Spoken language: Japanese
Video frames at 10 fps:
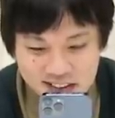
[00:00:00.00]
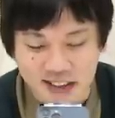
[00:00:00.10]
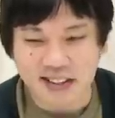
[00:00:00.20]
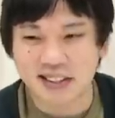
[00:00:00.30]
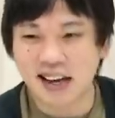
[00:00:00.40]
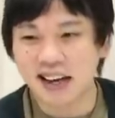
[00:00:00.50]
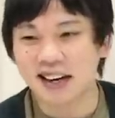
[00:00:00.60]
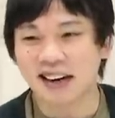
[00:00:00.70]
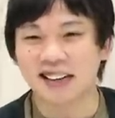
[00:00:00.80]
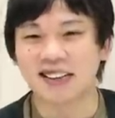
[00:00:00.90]
いやすげえ
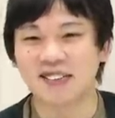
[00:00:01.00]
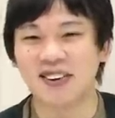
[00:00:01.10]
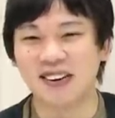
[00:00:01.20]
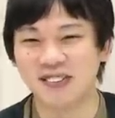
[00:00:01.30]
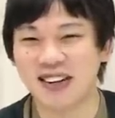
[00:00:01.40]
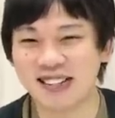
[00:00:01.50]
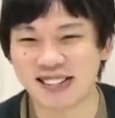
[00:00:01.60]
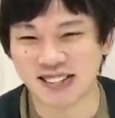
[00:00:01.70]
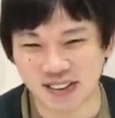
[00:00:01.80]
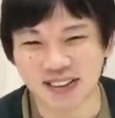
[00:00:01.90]
なガンダムマジ
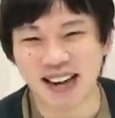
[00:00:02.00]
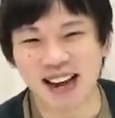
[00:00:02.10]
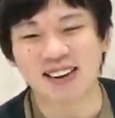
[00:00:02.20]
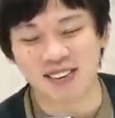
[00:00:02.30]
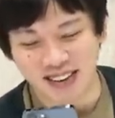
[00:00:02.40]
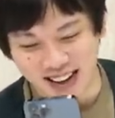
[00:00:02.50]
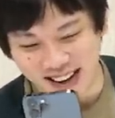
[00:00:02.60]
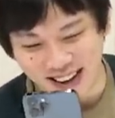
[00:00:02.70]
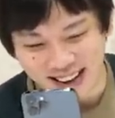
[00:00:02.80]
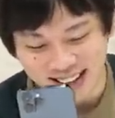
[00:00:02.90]
強いねこれ
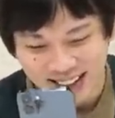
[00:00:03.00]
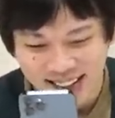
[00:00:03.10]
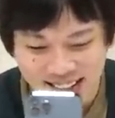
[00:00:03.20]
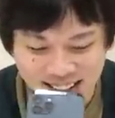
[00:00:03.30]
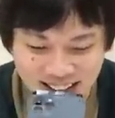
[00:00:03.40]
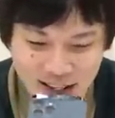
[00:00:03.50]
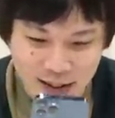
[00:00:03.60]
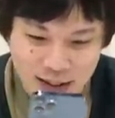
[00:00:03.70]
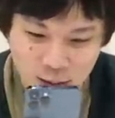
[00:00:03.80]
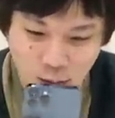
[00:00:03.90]
ねえー、なんか
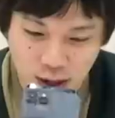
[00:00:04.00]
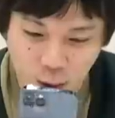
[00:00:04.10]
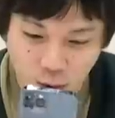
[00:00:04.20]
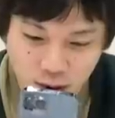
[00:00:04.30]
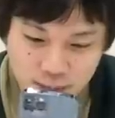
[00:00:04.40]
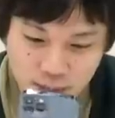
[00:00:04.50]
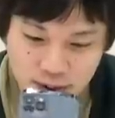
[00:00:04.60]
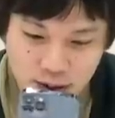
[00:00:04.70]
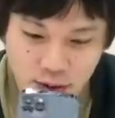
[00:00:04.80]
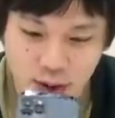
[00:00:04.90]
だから今回氷もめっ
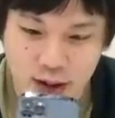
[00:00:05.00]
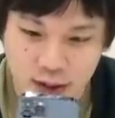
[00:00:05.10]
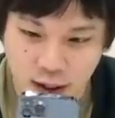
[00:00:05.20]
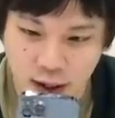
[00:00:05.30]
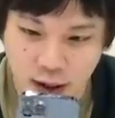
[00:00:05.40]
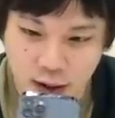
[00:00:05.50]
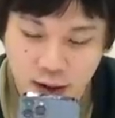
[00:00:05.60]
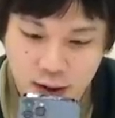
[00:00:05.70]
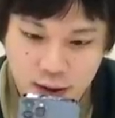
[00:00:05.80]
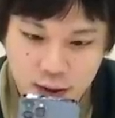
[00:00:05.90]
ちゃ強いからさ
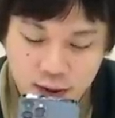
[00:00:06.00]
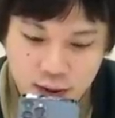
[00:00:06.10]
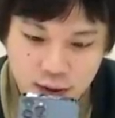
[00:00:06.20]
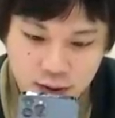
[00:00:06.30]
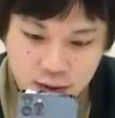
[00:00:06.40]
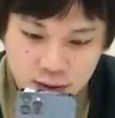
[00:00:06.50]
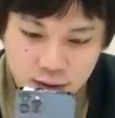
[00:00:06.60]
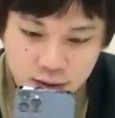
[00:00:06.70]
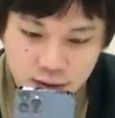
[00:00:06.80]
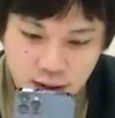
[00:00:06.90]

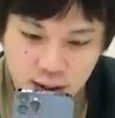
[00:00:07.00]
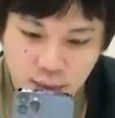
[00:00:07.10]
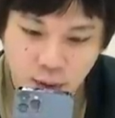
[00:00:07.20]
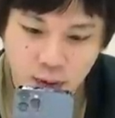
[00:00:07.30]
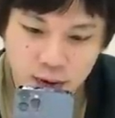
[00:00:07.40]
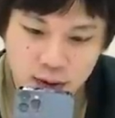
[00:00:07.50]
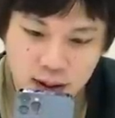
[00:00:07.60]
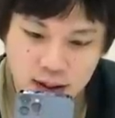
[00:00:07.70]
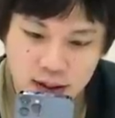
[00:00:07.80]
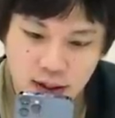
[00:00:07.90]
いやでもこういう
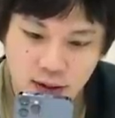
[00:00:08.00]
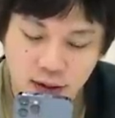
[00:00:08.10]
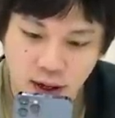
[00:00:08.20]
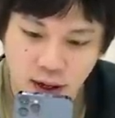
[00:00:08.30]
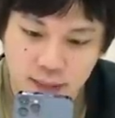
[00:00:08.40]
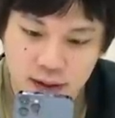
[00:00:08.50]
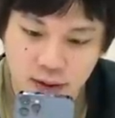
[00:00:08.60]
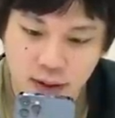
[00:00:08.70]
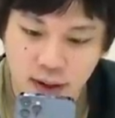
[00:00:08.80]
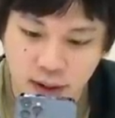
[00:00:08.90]
形にしてくるかまあ
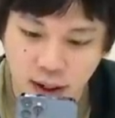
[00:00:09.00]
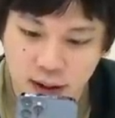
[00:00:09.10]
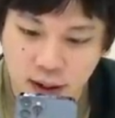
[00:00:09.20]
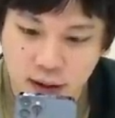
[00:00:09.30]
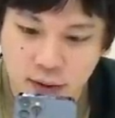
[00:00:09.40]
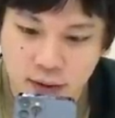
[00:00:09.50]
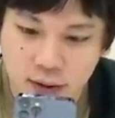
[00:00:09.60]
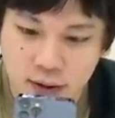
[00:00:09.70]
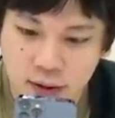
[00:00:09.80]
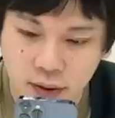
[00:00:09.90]
そうだよね結局
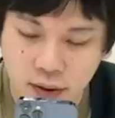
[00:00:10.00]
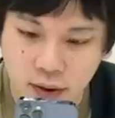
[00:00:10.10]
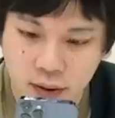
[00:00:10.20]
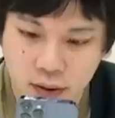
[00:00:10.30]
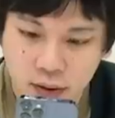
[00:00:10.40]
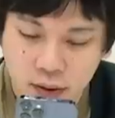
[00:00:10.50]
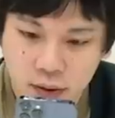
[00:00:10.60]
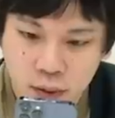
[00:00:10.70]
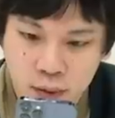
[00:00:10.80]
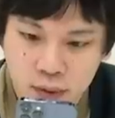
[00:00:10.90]
その
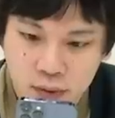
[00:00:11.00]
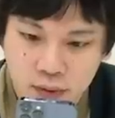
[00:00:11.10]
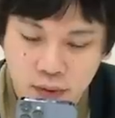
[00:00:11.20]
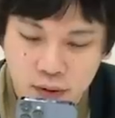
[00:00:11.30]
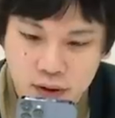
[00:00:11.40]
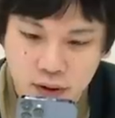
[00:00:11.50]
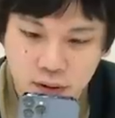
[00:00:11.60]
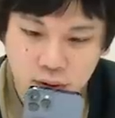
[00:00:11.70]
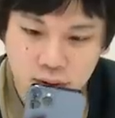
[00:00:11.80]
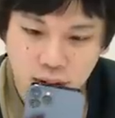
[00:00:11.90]
星
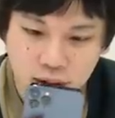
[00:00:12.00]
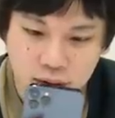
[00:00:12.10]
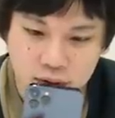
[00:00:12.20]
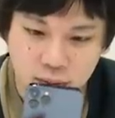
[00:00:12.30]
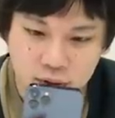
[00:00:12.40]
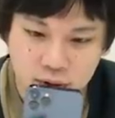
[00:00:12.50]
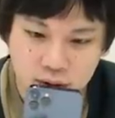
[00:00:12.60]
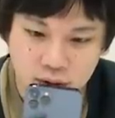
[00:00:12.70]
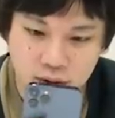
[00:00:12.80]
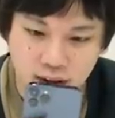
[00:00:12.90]
4号になったとしても主
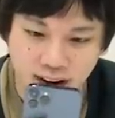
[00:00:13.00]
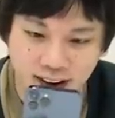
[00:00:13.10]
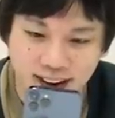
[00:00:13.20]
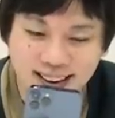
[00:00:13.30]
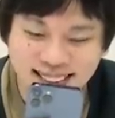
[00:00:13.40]
人公だから